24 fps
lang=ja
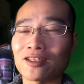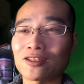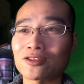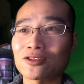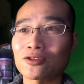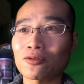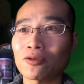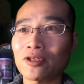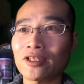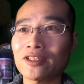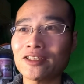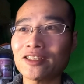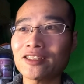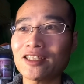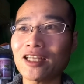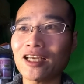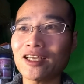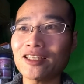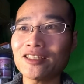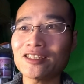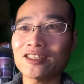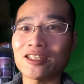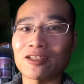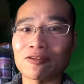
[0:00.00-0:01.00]
それに
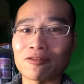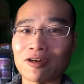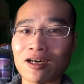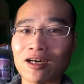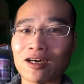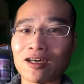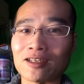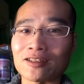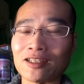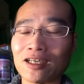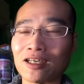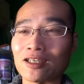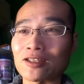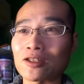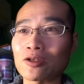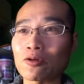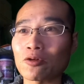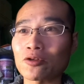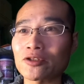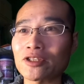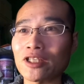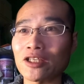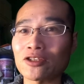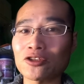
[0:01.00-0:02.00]
対してはなんか
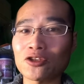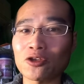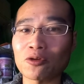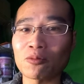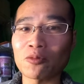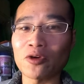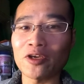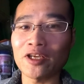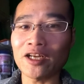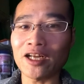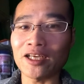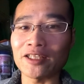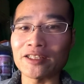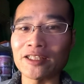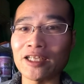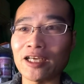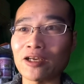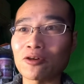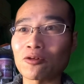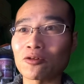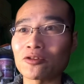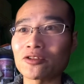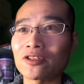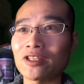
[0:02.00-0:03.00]
共産党もえらい入れ
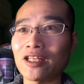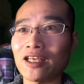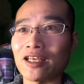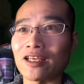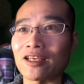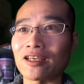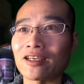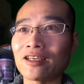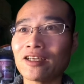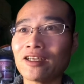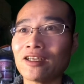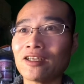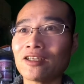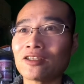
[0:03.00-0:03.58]
込んで、